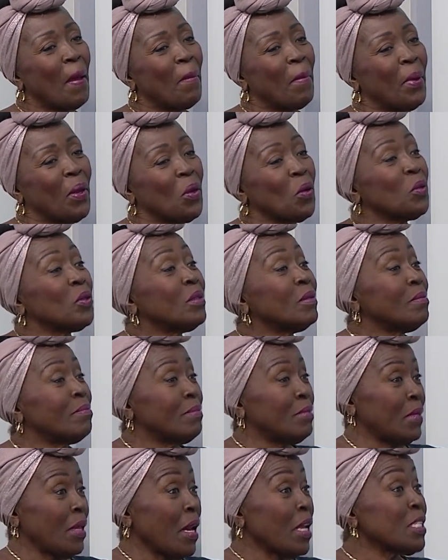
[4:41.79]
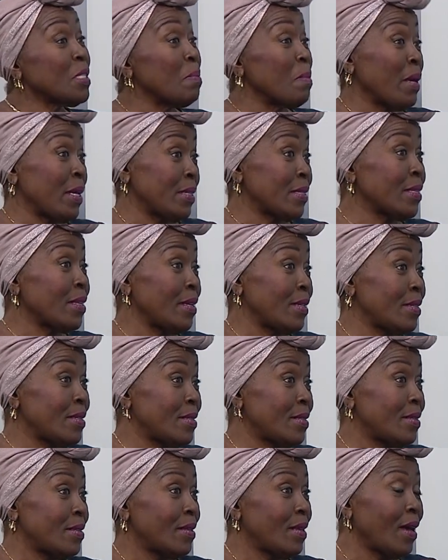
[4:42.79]
pero tres
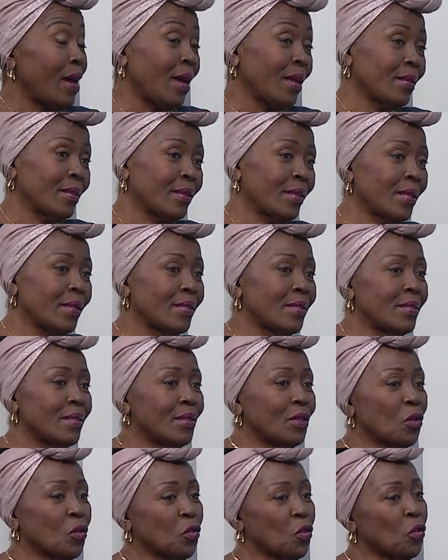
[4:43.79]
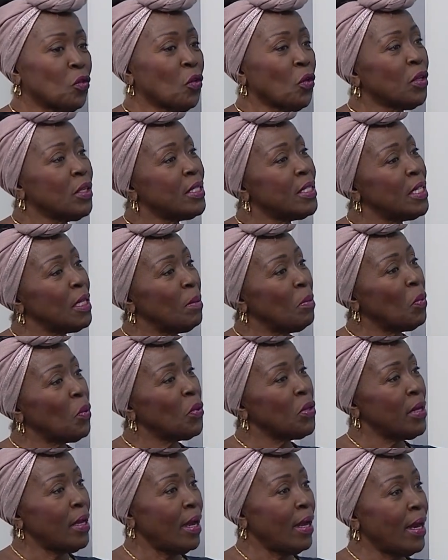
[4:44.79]
meses antes nosotros hicimos
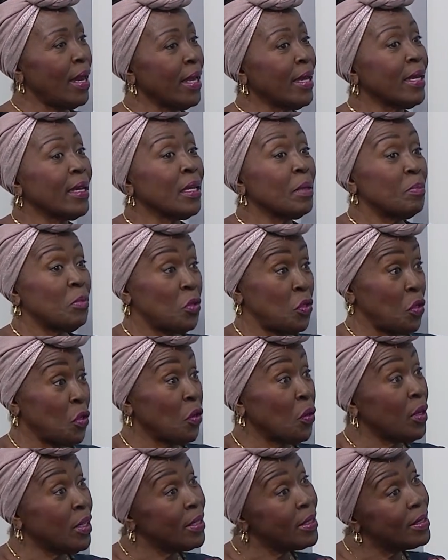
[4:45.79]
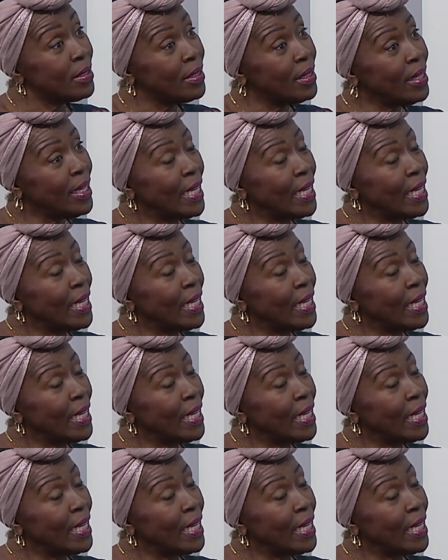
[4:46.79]
ya las inscripciones